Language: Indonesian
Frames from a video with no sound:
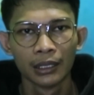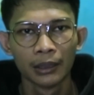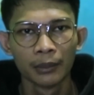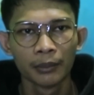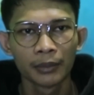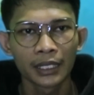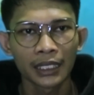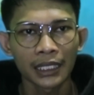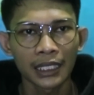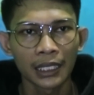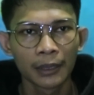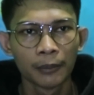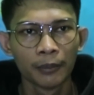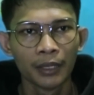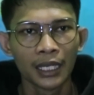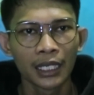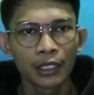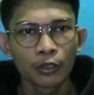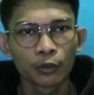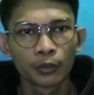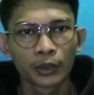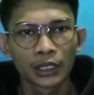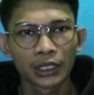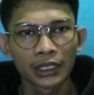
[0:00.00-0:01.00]
Mereka
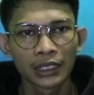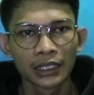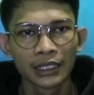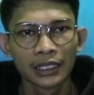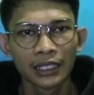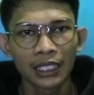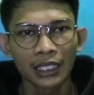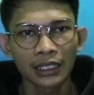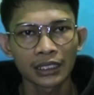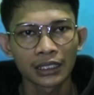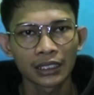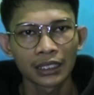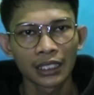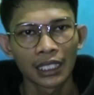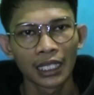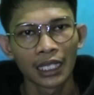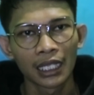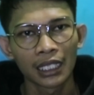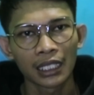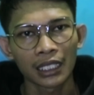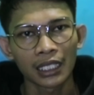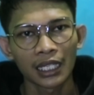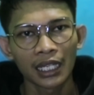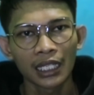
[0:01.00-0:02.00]
baru bertindak
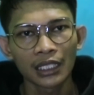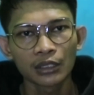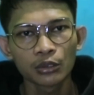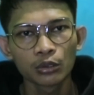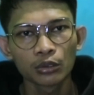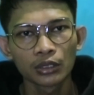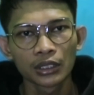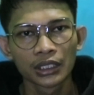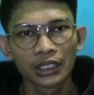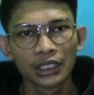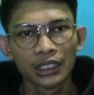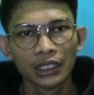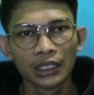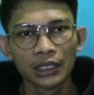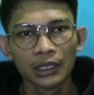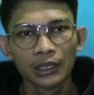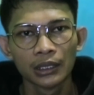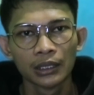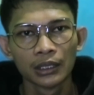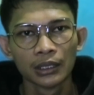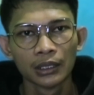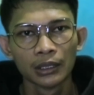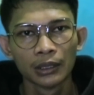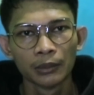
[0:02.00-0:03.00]
setelah kasus ini
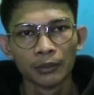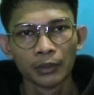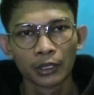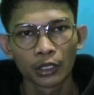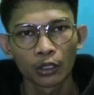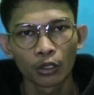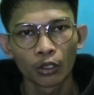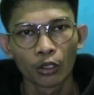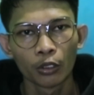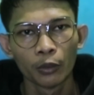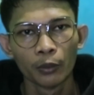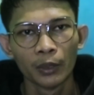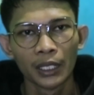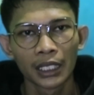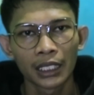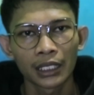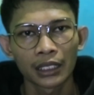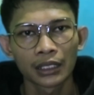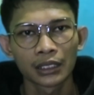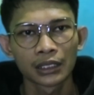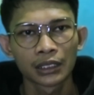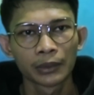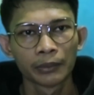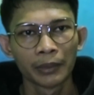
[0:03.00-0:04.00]

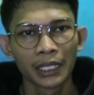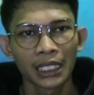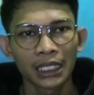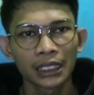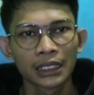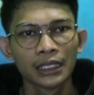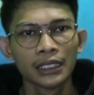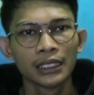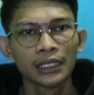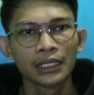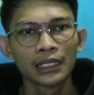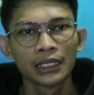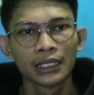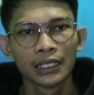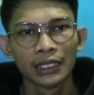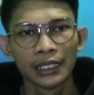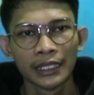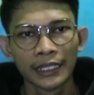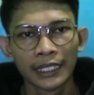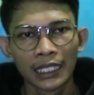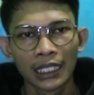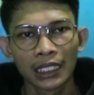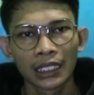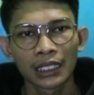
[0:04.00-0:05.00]
berkobar semakin
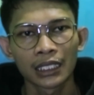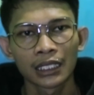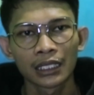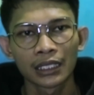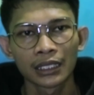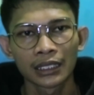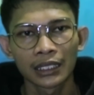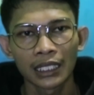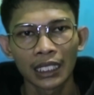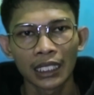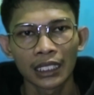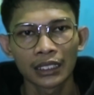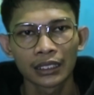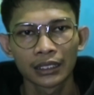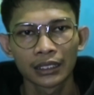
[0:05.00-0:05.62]
liar tak